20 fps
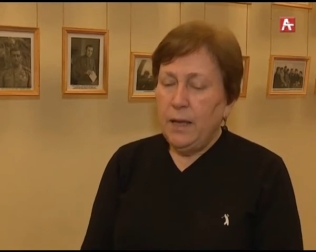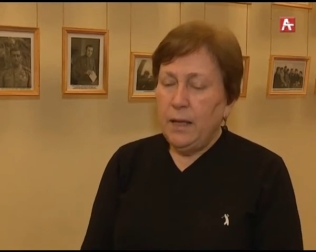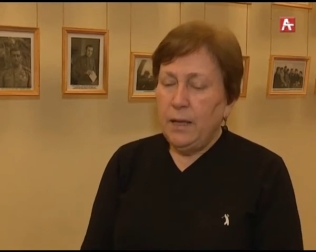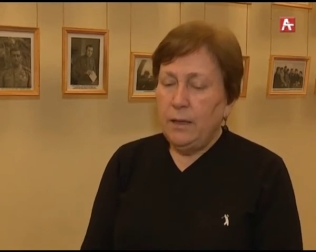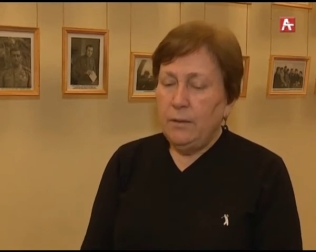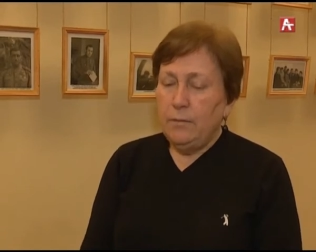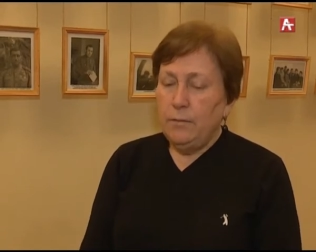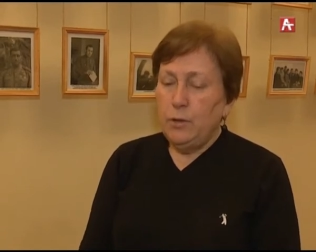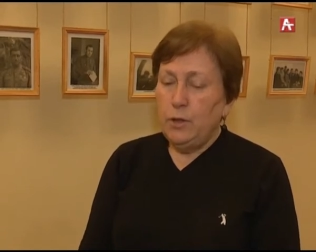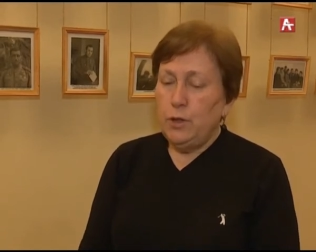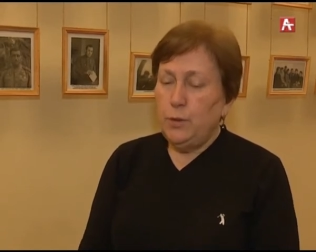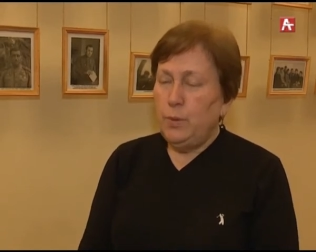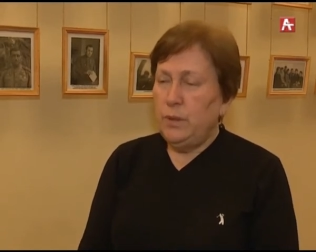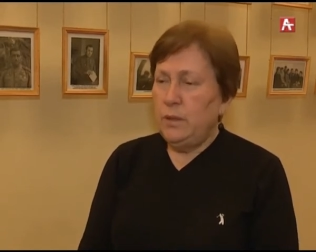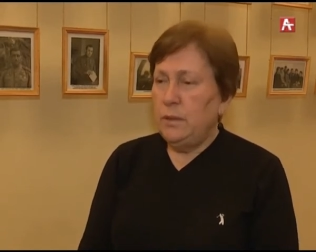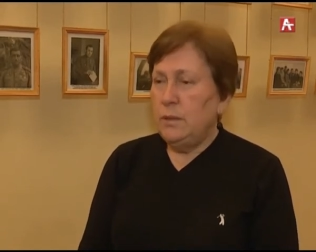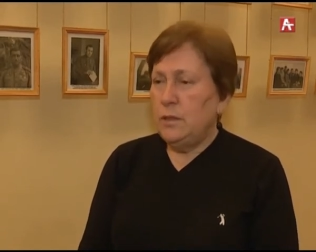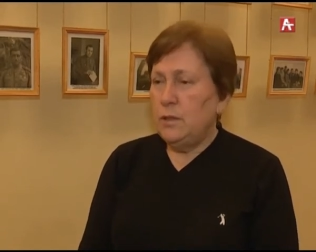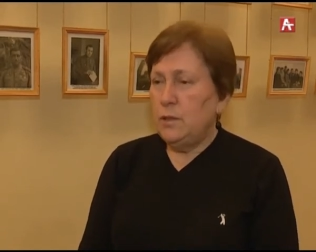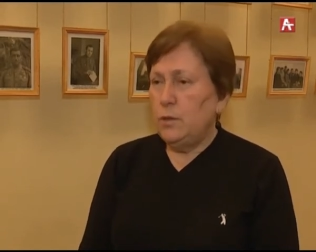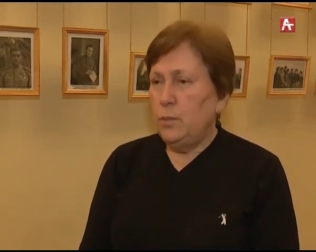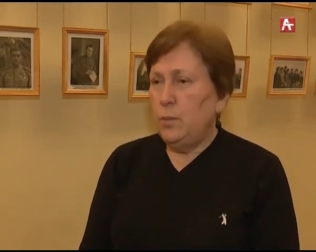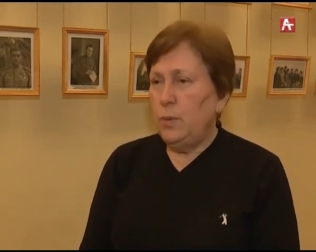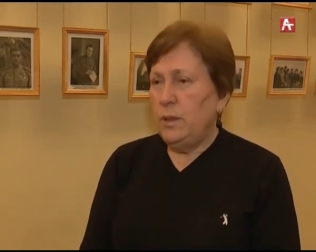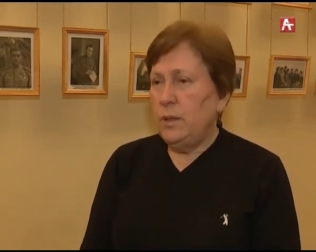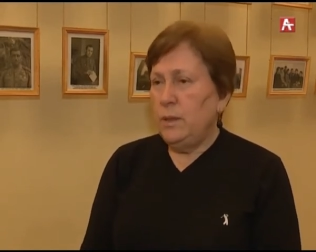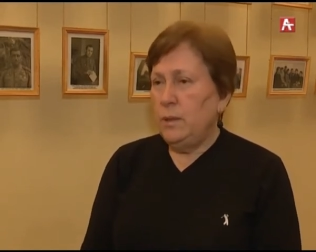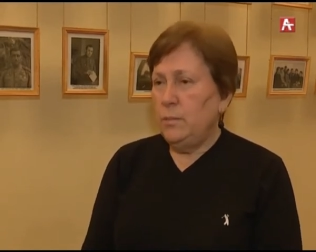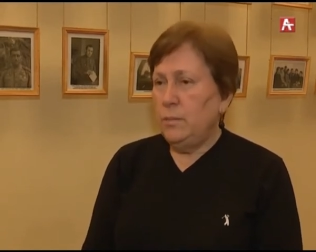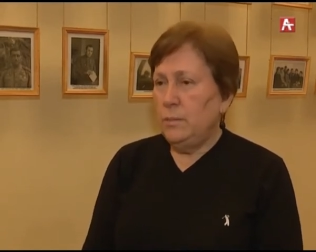И в ночь перед
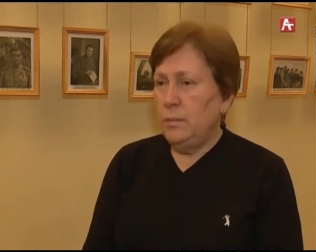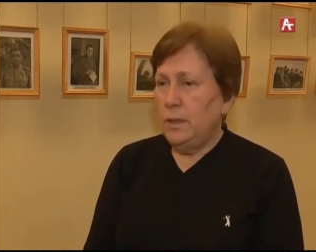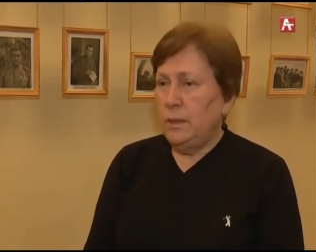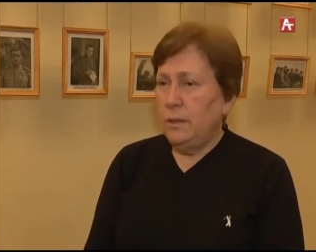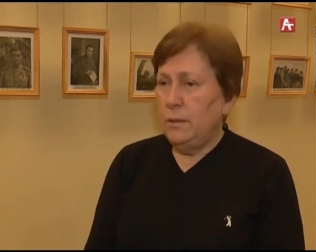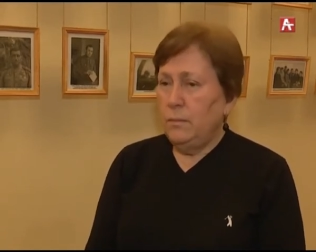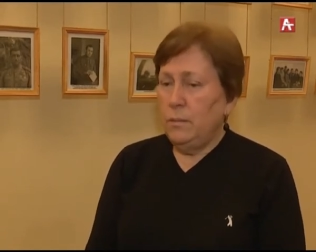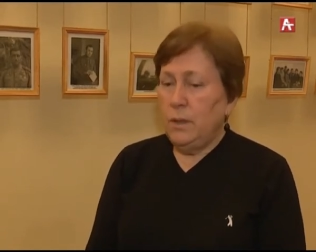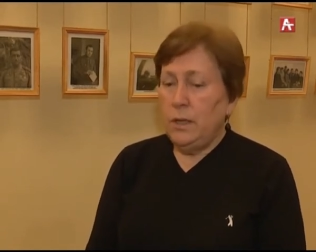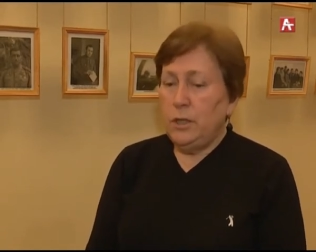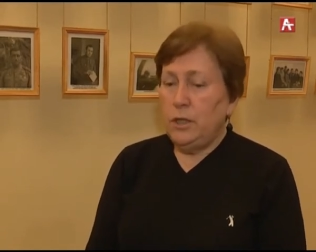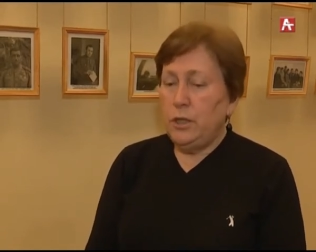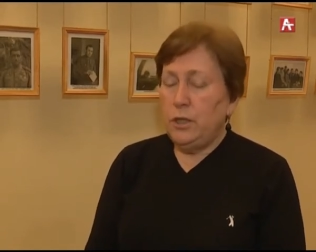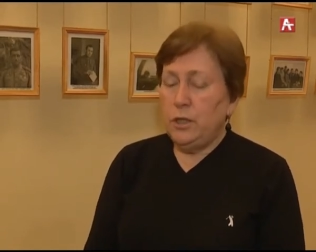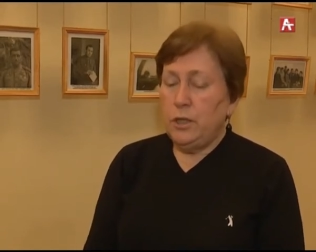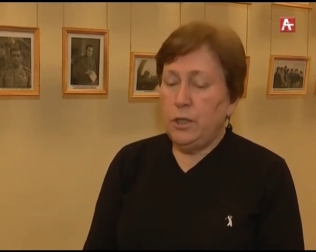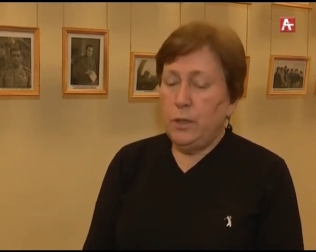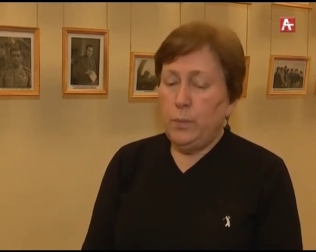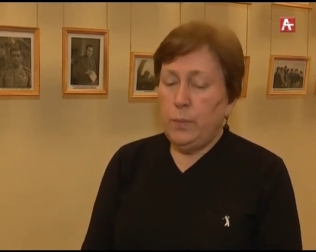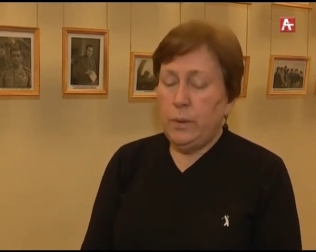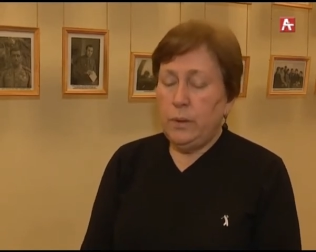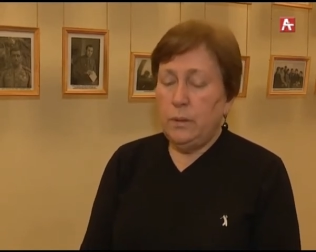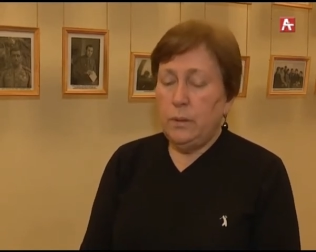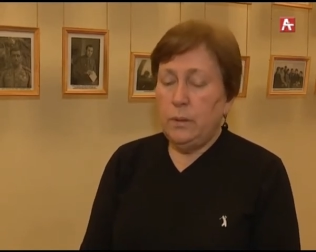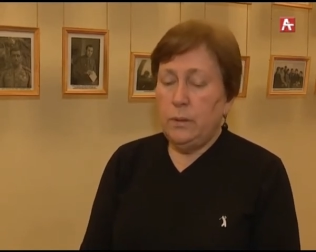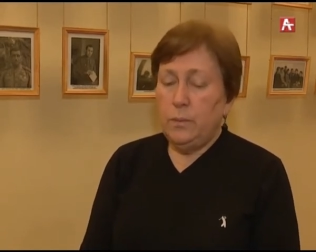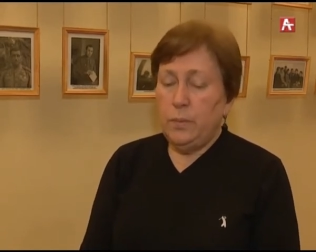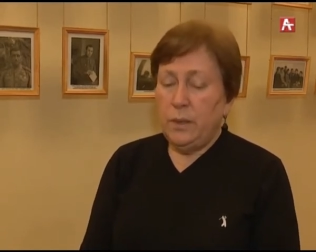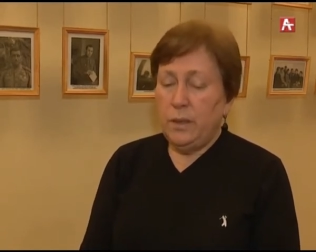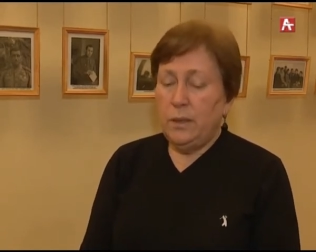наступлением э, мальчишки
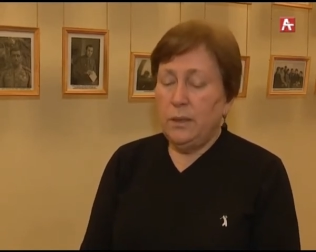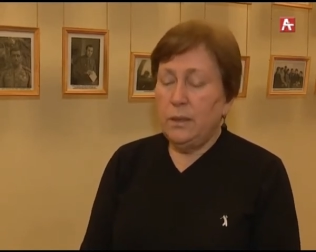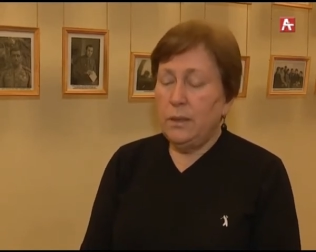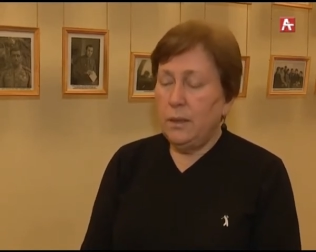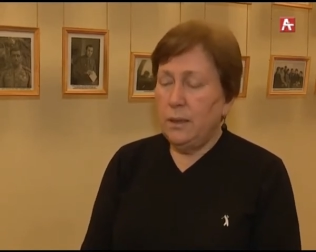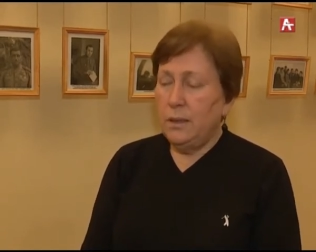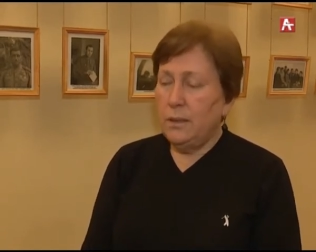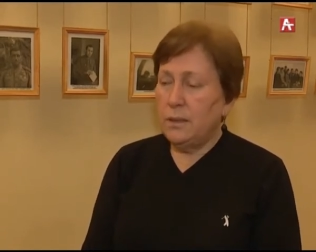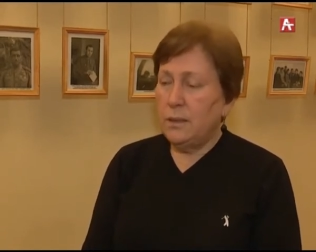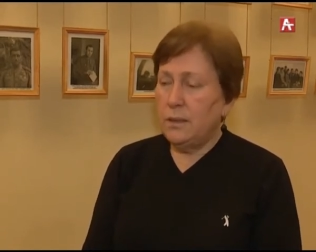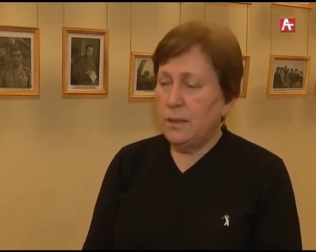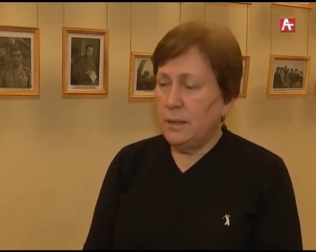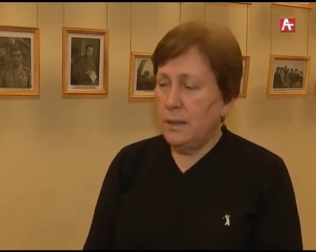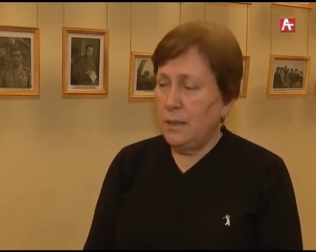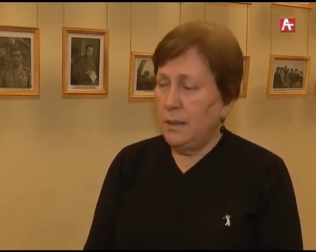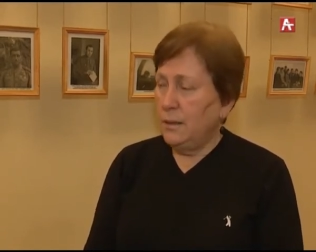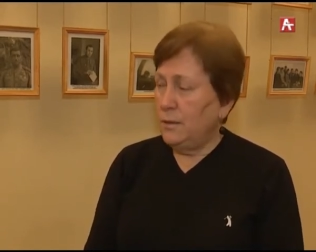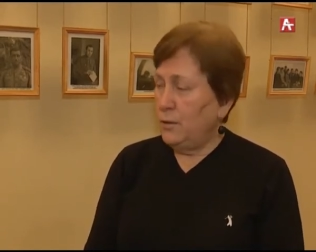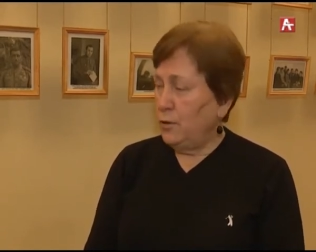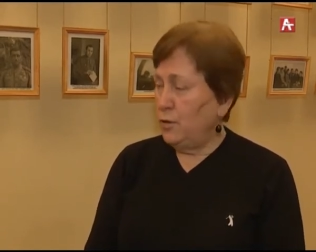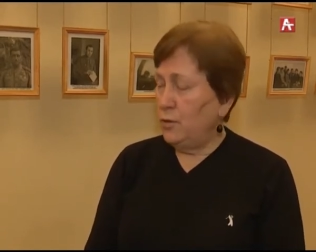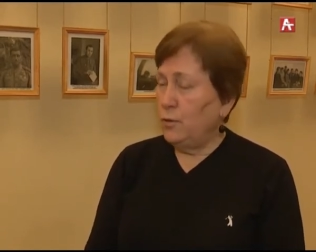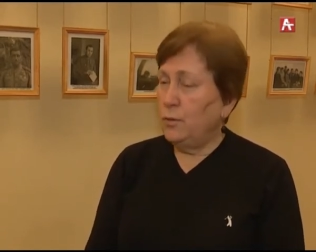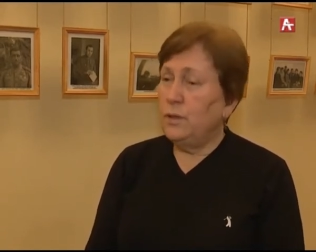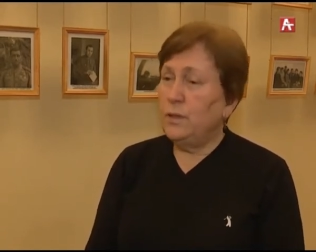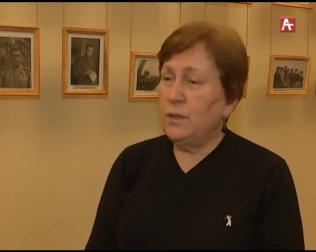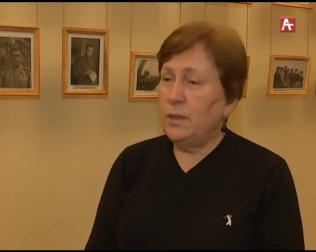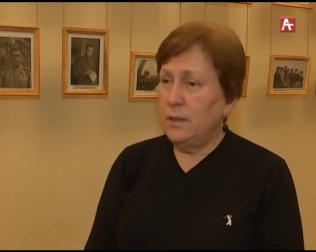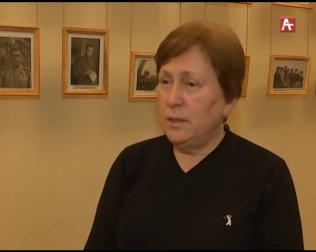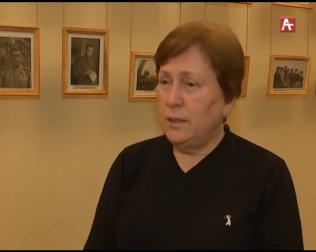приехали, сказали, ты что,
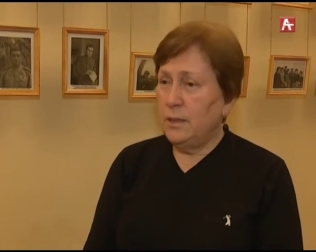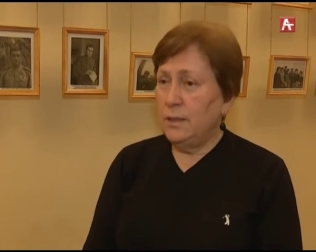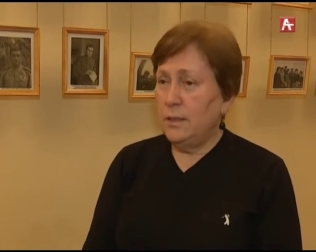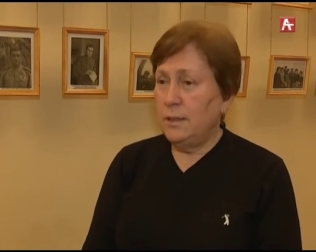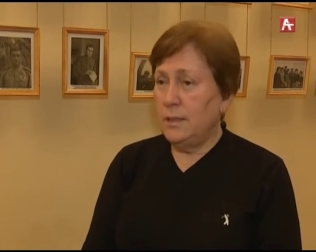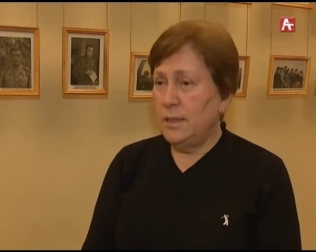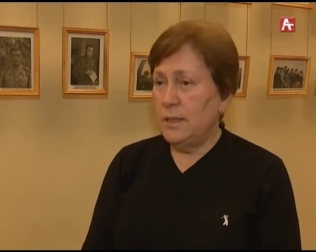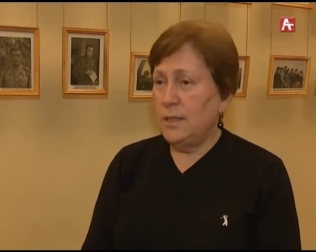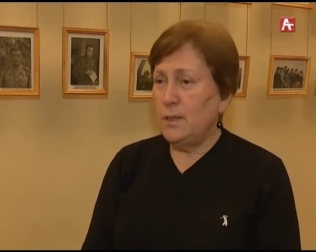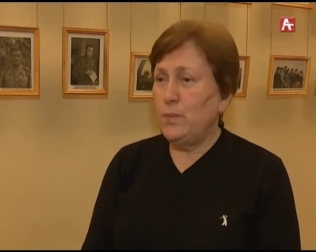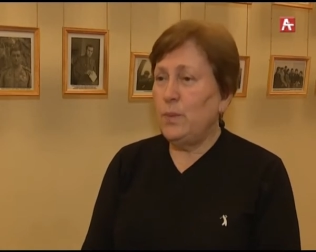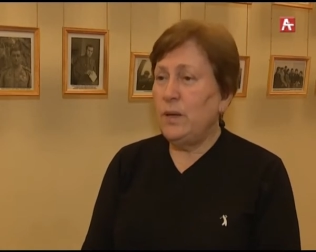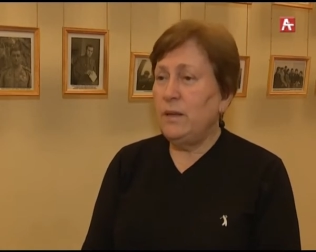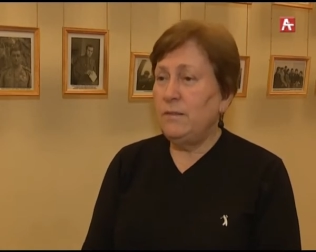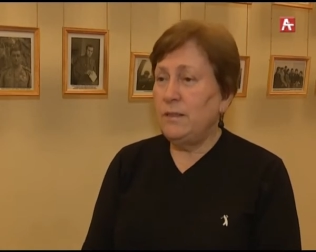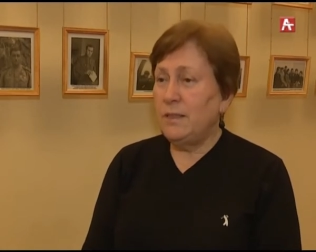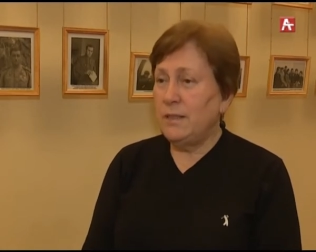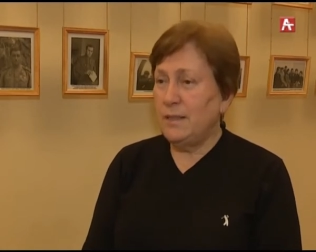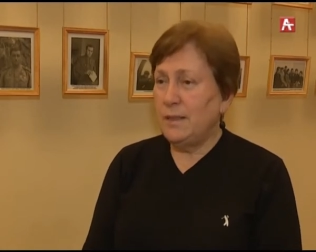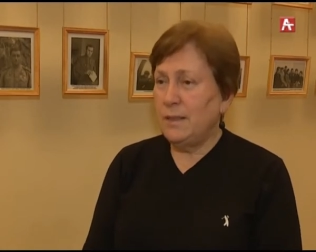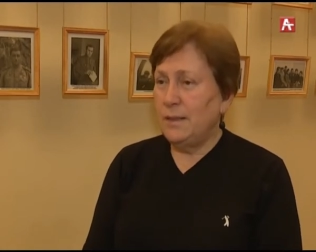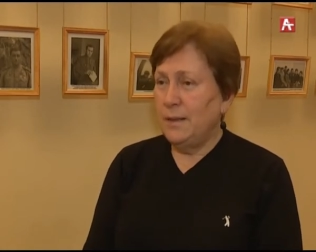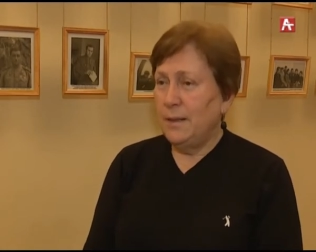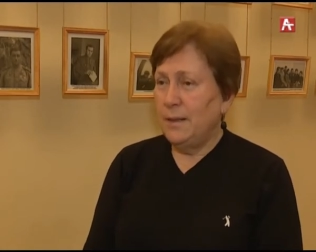говорит, хотел от нас избавиться?